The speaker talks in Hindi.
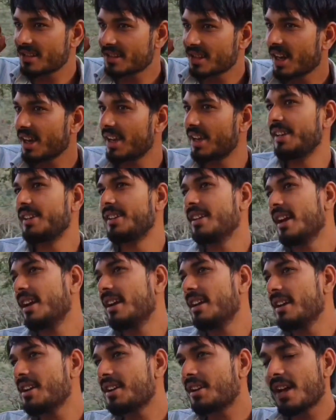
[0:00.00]
ऐसा एरिया
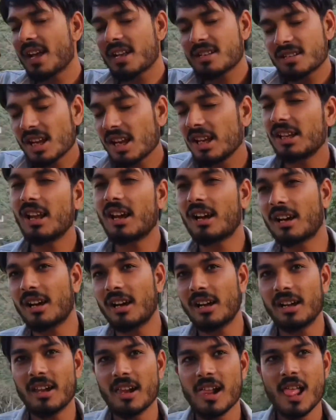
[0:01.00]
है एक ऐसा
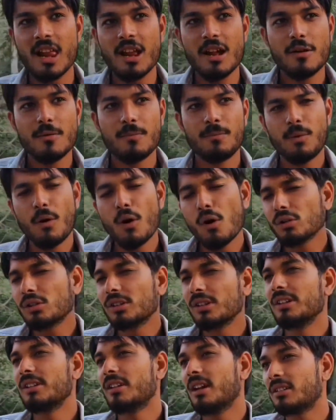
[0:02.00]
इलाका है
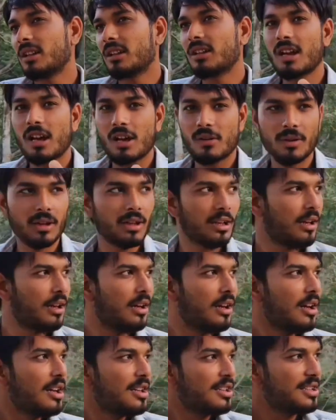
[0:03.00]
बहुत ही खतरनाक
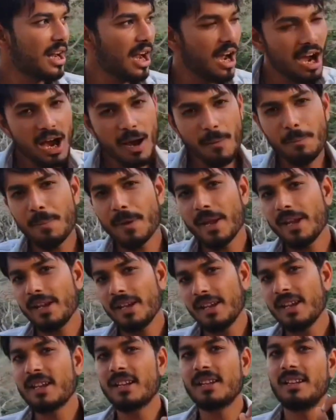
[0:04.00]
वाला यहाँ पे
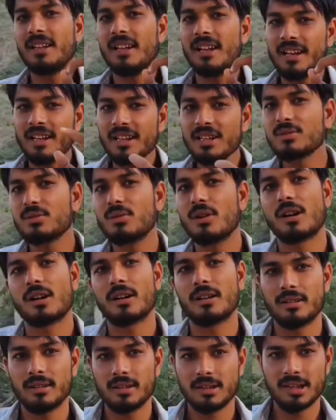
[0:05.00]
एक लेडीज हुआ
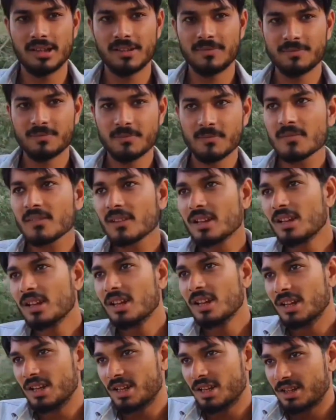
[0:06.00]
करती थी
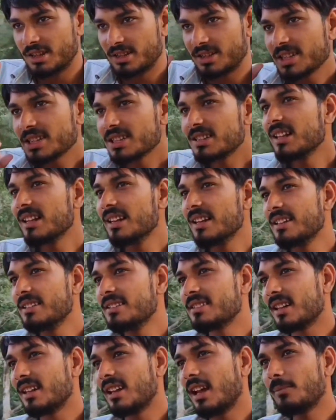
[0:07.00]
जिस
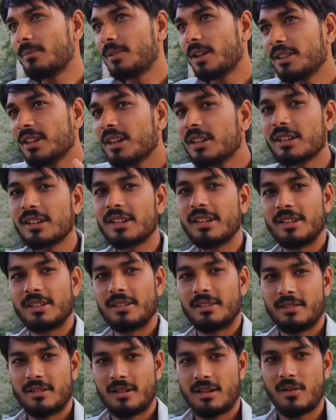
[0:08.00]
लेडीज का नाम था
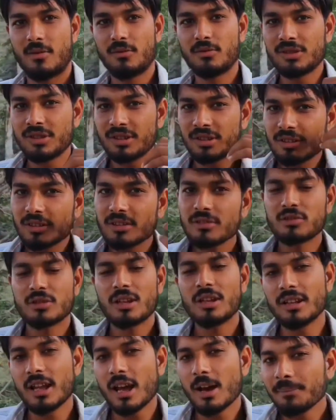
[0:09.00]
नटनी उस
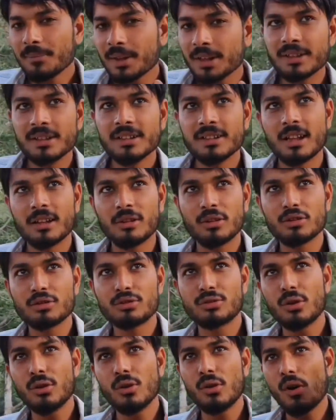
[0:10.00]
उसका नाम नटनी था
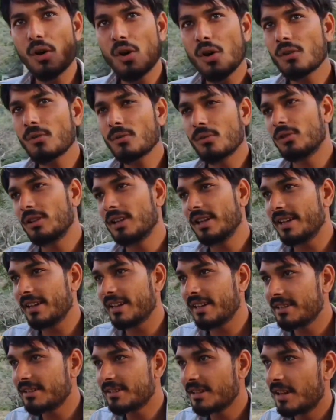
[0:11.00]
दोस्तों और वो
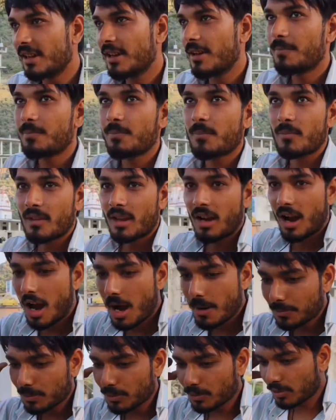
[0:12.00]
लेडीज
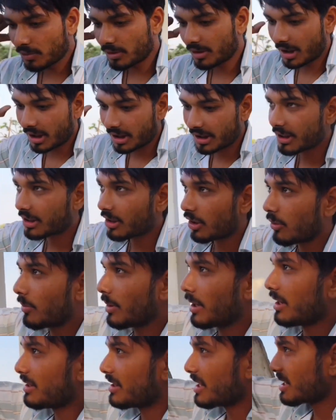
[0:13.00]
आप लोगों को दिखा देता हूं
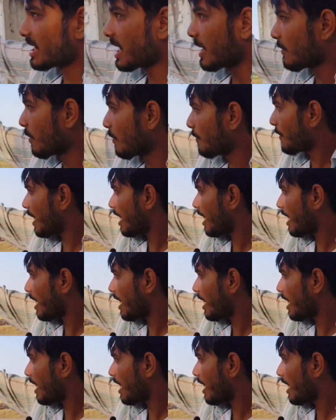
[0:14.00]
मैं जैसे वो